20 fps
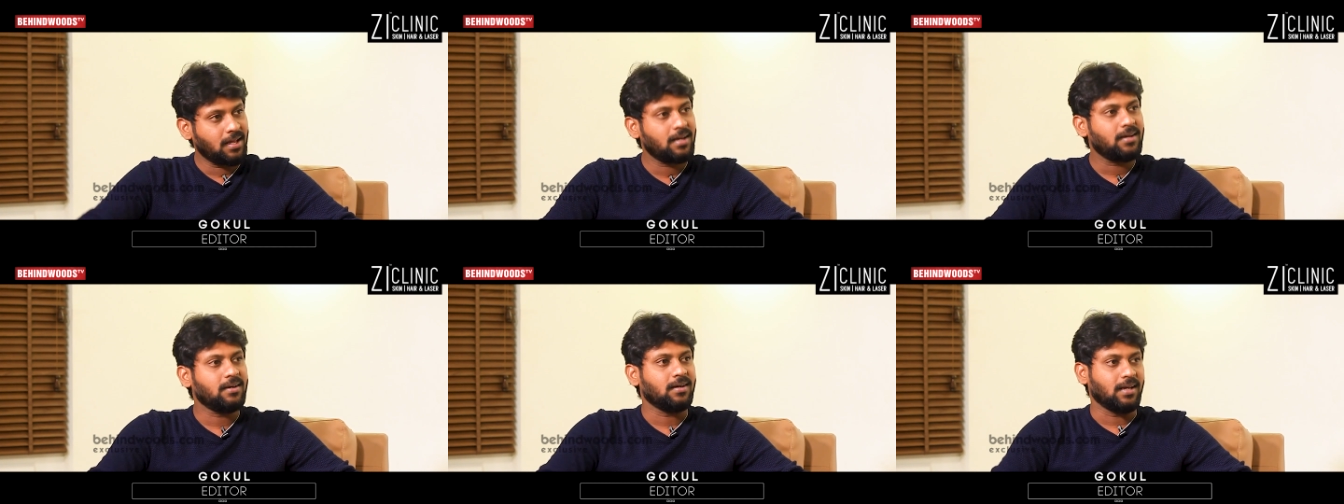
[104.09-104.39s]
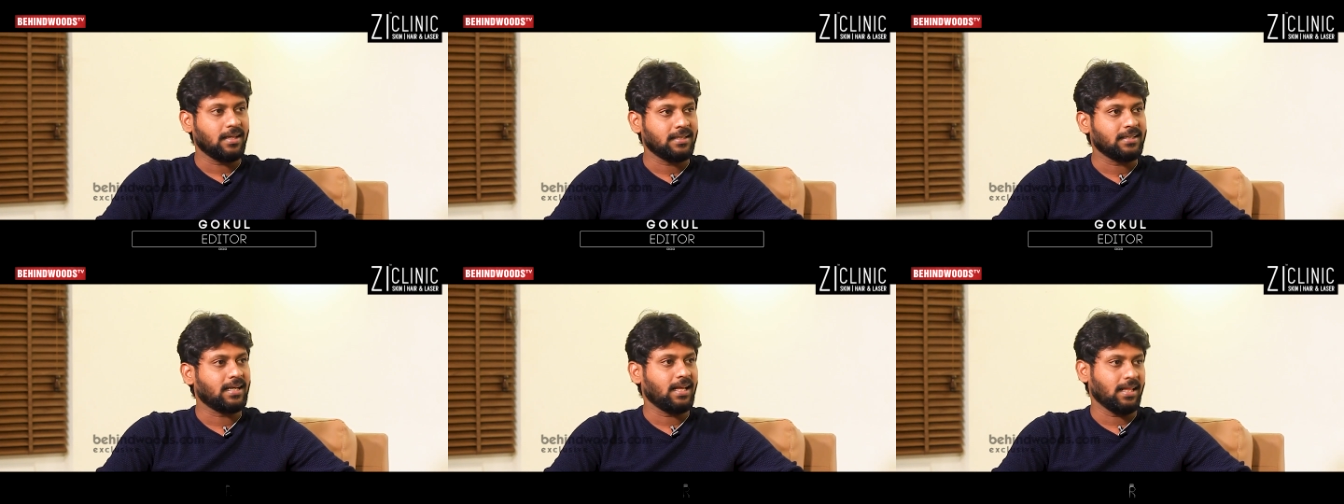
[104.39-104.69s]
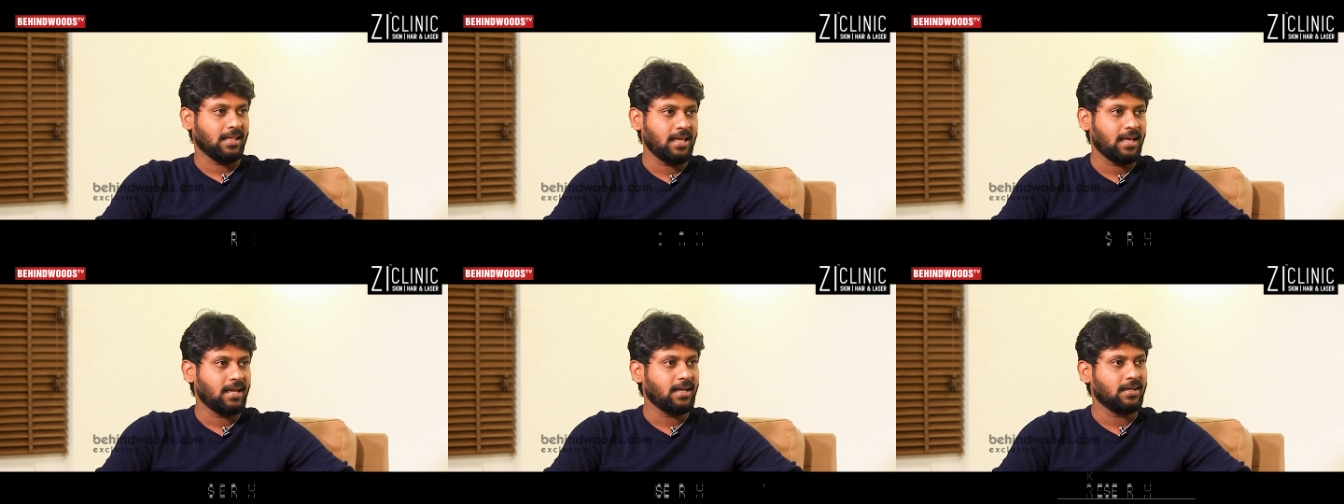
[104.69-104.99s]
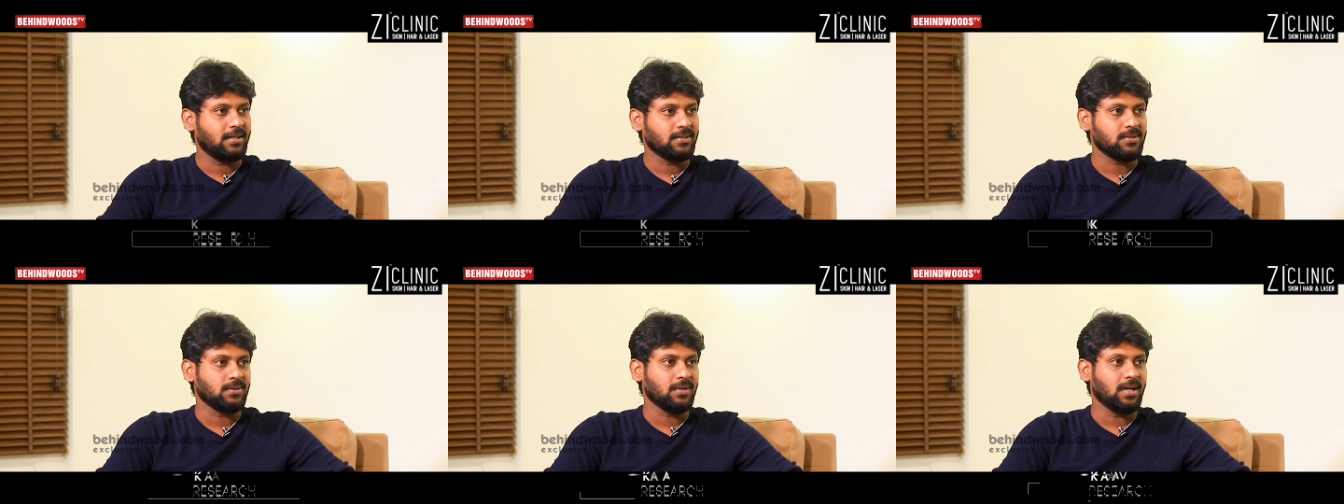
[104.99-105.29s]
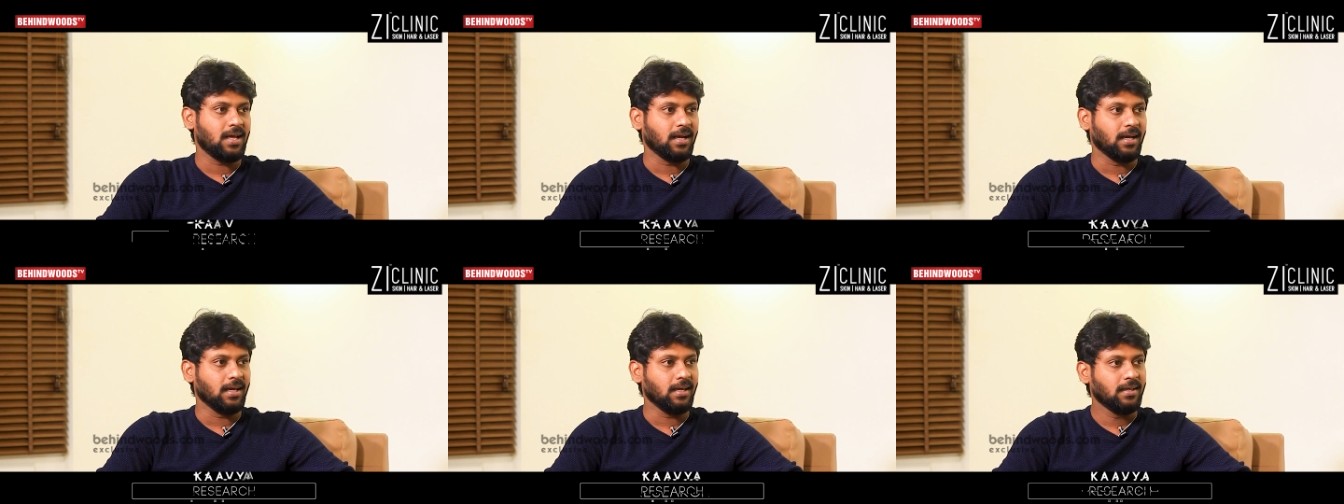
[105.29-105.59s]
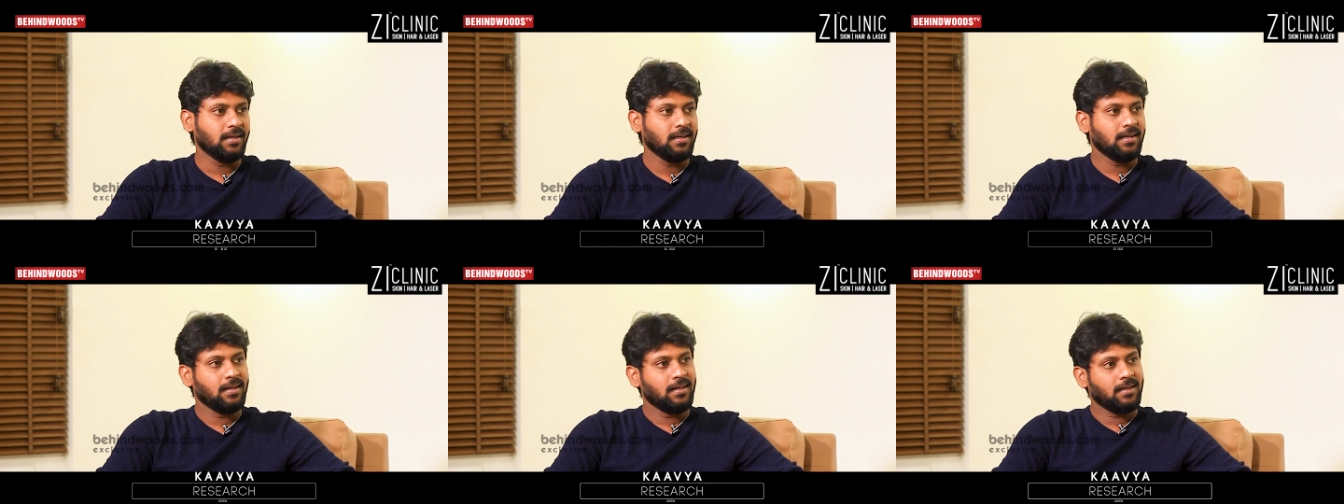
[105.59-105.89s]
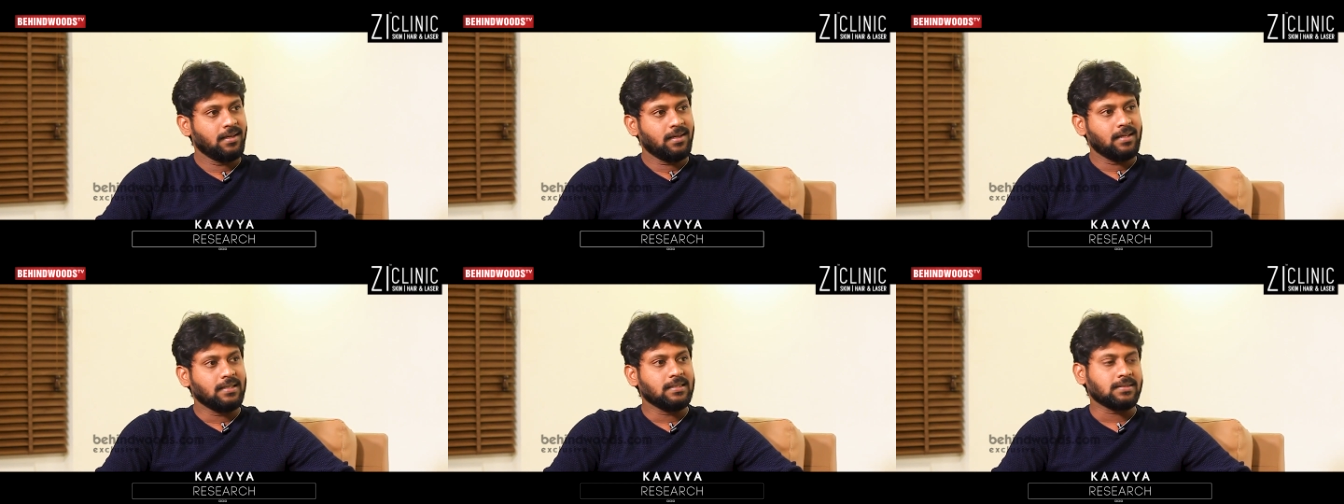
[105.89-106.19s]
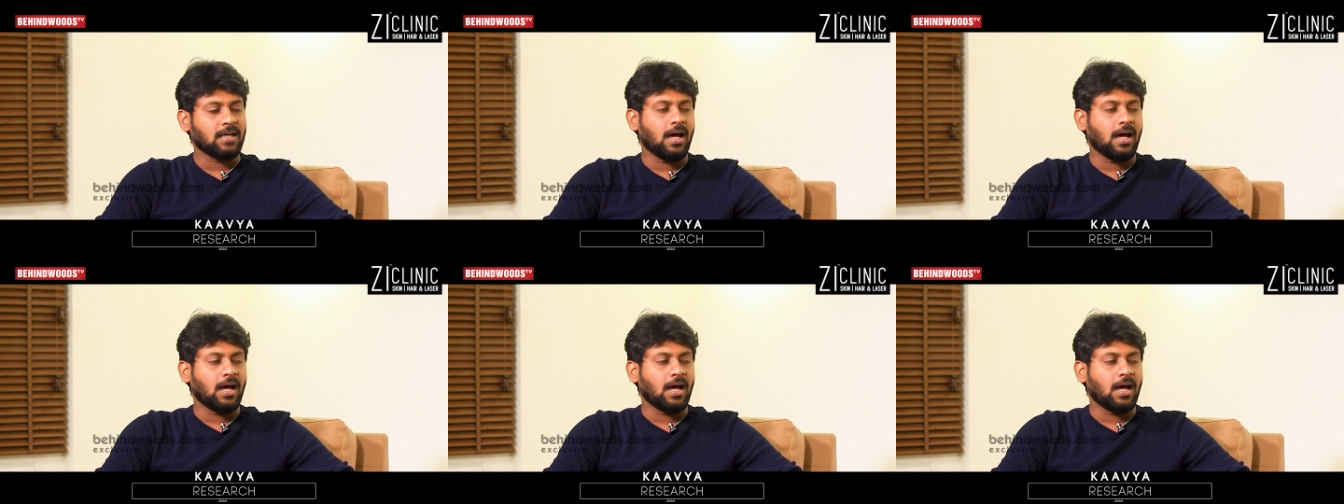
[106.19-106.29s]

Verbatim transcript: தான் அந்த கதையை என்கிட்ட சொன்னாங்க ஓகே